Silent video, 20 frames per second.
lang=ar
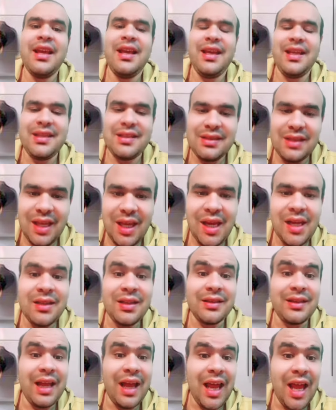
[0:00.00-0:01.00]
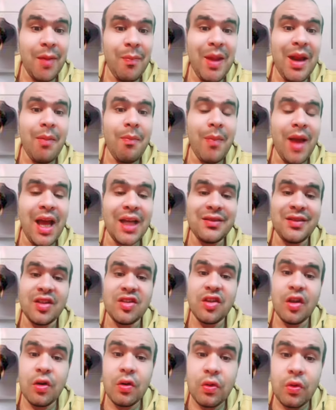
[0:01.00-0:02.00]
إزاي تتعامل مع
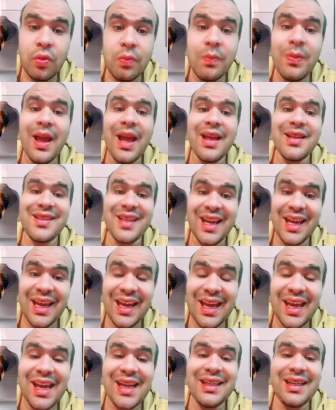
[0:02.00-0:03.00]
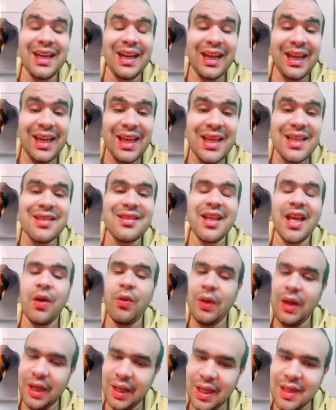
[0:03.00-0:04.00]
تسرب سخان الغاز أو
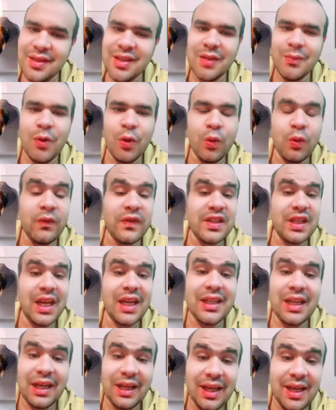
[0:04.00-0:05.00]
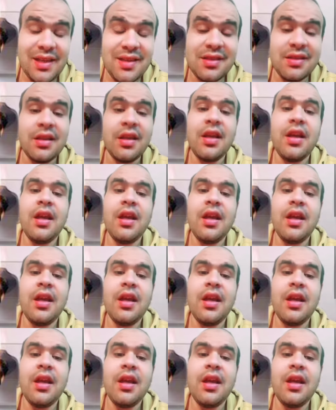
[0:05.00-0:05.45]
الغاز اللي موجود في سخان الغاز